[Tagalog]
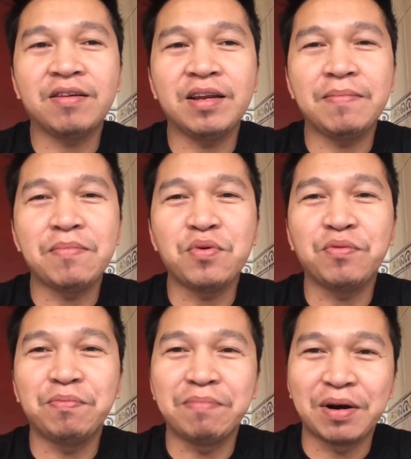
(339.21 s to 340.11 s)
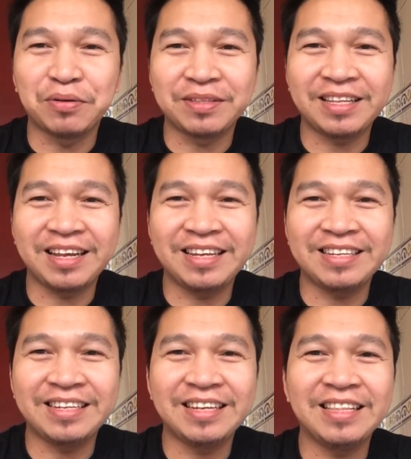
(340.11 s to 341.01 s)
really move mountain.
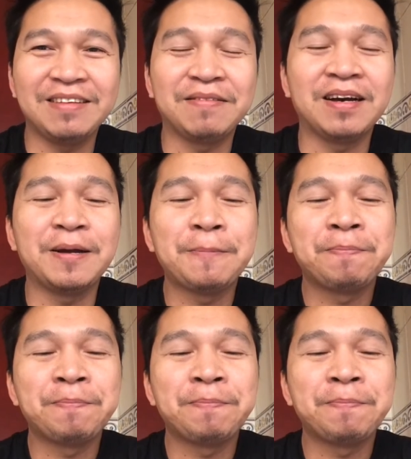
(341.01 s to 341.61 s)
ba? Diba?